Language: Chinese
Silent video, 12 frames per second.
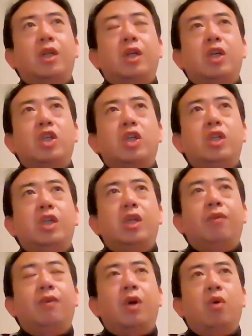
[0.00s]
整个世界
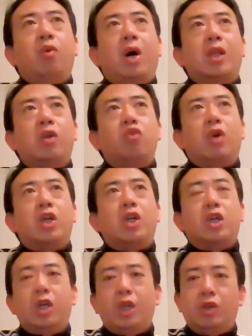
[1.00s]
的文化软
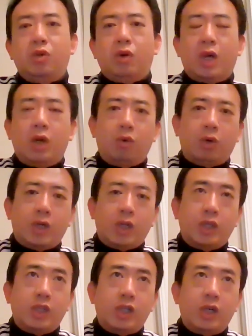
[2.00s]
实力就要看洛
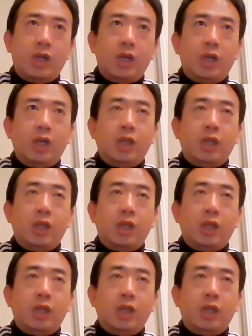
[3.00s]
杉矶。